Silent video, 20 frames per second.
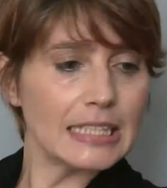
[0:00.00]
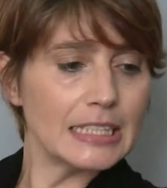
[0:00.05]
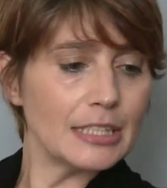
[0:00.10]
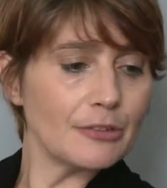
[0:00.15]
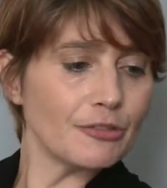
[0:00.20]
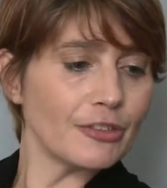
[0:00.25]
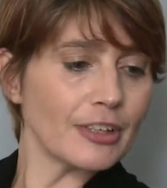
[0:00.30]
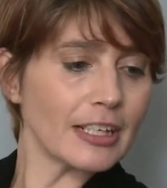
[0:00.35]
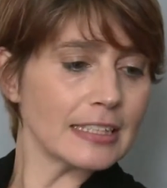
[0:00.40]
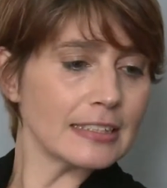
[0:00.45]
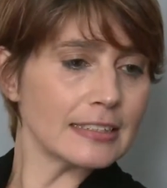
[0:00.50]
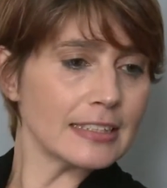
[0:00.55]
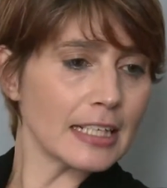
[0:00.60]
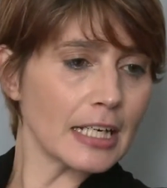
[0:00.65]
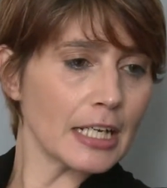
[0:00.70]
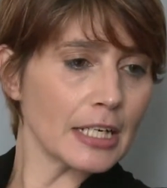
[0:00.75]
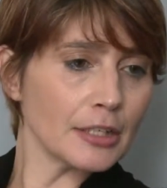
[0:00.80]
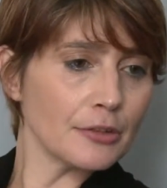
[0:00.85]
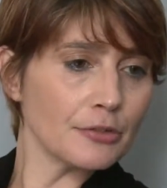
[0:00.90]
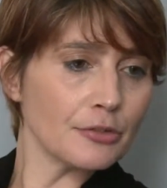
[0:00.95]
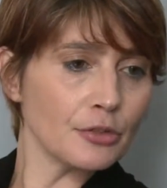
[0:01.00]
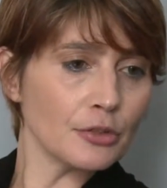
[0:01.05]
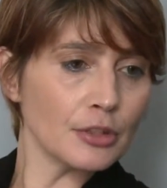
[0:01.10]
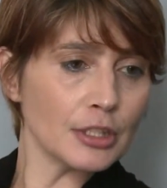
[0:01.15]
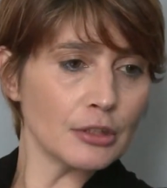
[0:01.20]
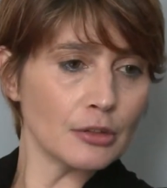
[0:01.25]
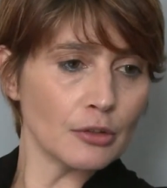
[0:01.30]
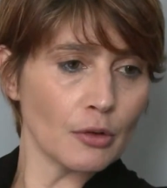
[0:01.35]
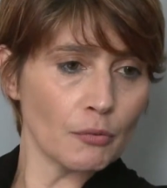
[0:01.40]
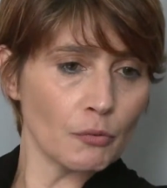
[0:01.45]
Differenziare i
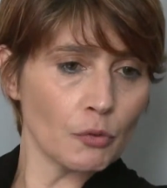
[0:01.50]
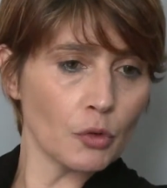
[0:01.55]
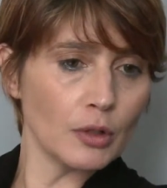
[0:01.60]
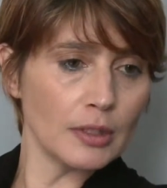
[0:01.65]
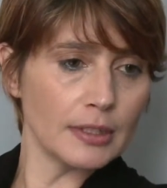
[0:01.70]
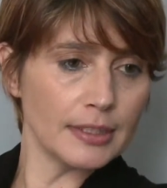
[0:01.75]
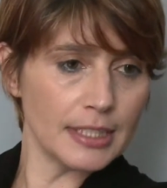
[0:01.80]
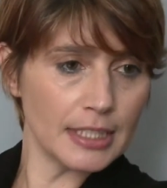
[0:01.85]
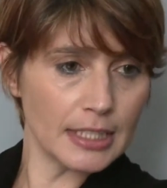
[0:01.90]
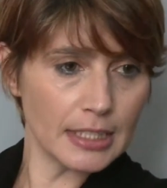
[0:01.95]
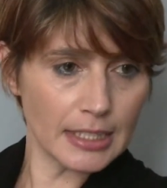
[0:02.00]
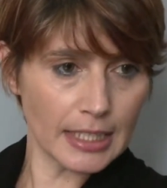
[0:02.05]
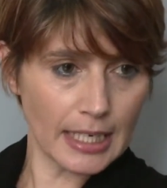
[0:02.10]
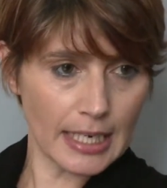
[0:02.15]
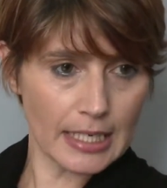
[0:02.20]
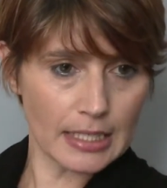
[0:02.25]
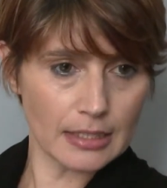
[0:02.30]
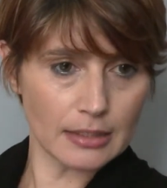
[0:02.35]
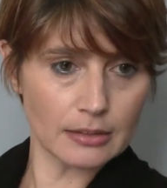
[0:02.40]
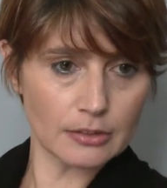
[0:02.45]
rifiuti non vuol dire